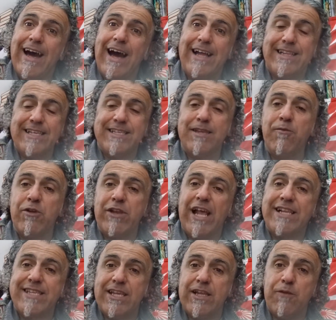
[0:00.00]
a
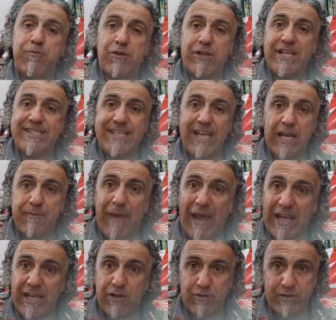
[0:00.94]
testimonianza del potenziale
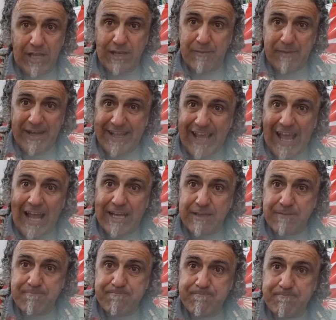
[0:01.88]
bellico degli
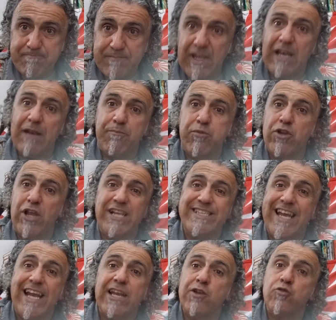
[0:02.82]
americani, del
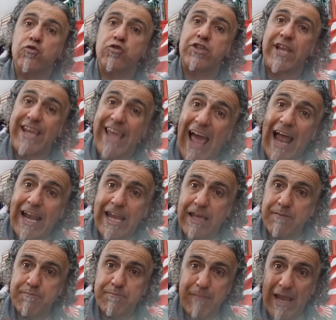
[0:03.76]
potenziale
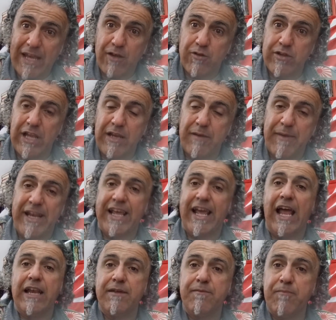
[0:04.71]
industriale bellico degli
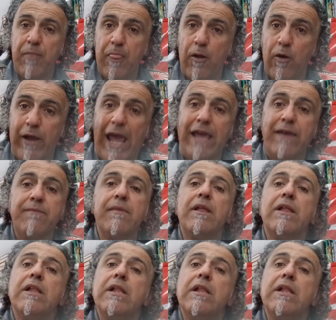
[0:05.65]
americani. Ok?